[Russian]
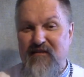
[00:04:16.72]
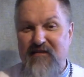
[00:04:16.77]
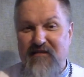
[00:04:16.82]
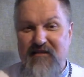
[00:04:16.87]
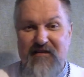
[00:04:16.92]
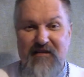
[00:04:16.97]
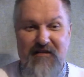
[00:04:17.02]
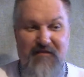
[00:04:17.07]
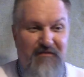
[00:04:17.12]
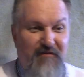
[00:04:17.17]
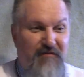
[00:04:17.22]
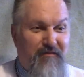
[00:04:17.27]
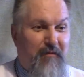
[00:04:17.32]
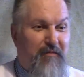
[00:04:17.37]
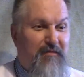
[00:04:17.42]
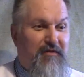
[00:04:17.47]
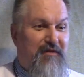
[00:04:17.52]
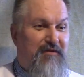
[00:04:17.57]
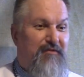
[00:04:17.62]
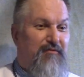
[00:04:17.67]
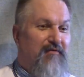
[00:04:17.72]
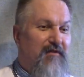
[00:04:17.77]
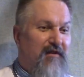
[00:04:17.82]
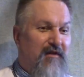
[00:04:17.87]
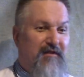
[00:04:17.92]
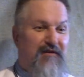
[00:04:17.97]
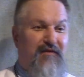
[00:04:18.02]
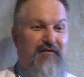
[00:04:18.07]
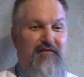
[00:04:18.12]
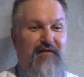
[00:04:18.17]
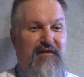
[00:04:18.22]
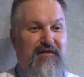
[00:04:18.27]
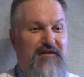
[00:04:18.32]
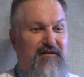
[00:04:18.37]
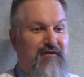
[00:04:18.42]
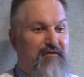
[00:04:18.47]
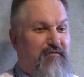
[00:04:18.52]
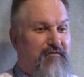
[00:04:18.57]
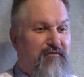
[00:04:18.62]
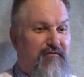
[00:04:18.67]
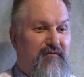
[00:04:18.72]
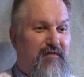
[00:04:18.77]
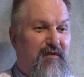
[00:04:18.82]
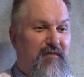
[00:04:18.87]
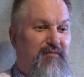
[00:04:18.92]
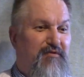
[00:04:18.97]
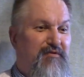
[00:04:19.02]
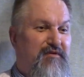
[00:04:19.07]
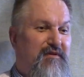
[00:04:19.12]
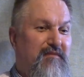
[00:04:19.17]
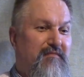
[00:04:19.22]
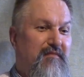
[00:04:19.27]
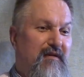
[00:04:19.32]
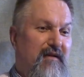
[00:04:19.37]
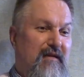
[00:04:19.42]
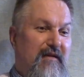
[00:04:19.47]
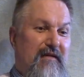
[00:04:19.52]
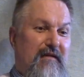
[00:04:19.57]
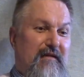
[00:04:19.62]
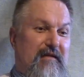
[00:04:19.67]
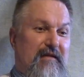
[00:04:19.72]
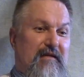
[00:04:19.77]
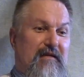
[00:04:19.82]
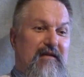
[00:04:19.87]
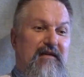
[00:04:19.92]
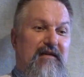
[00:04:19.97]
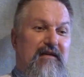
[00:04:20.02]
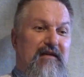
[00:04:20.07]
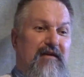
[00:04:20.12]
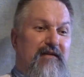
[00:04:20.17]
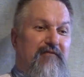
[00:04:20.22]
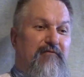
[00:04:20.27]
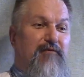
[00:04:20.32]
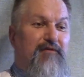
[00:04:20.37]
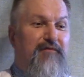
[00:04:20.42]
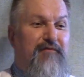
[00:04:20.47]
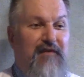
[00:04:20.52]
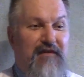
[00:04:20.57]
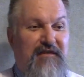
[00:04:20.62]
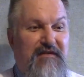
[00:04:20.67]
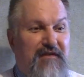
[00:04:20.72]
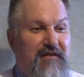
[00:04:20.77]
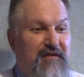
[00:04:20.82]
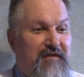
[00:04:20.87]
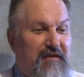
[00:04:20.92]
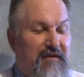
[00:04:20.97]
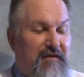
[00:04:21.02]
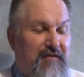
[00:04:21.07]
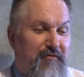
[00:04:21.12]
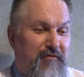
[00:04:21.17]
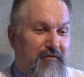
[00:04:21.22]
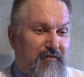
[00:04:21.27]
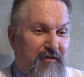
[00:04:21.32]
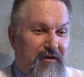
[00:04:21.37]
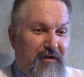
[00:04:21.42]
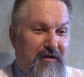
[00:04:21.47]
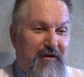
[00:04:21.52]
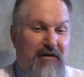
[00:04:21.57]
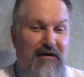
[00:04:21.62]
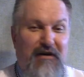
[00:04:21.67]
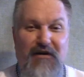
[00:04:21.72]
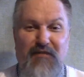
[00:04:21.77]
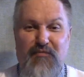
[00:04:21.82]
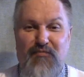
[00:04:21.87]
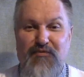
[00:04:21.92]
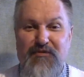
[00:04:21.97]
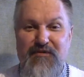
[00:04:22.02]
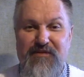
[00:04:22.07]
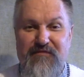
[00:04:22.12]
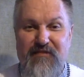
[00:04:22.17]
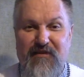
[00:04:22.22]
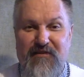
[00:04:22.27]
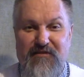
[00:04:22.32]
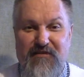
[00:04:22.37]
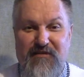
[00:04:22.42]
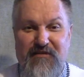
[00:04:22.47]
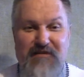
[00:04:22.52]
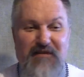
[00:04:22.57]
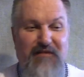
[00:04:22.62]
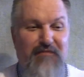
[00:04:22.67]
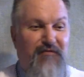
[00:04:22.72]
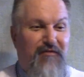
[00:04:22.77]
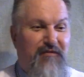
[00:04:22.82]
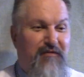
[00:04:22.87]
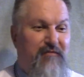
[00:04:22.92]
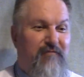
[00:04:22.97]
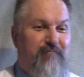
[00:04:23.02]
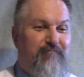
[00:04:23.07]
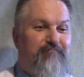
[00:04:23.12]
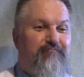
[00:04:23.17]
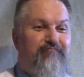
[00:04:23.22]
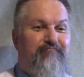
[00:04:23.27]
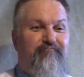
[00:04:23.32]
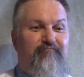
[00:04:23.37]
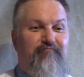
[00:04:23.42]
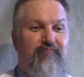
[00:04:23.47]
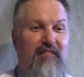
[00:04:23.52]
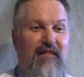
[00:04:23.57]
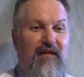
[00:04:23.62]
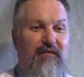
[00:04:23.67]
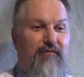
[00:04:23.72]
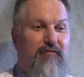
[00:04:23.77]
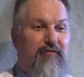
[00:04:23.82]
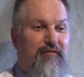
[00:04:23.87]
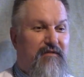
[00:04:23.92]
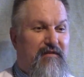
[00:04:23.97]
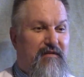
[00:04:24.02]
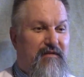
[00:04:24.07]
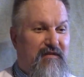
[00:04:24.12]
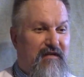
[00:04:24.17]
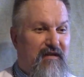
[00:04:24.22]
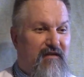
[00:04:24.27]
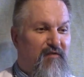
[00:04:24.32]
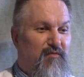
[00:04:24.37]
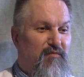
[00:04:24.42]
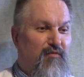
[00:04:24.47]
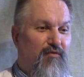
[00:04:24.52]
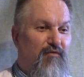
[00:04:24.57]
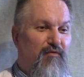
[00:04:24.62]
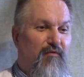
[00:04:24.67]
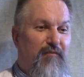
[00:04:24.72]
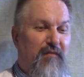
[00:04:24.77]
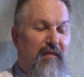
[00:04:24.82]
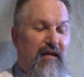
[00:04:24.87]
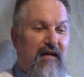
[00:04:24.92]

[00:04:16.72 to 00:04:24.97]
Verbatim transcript: едет вообще с Украины в Россию, допустим, вот в эти дни, то а, пусть свяжется со мной. Вот, слава Богу.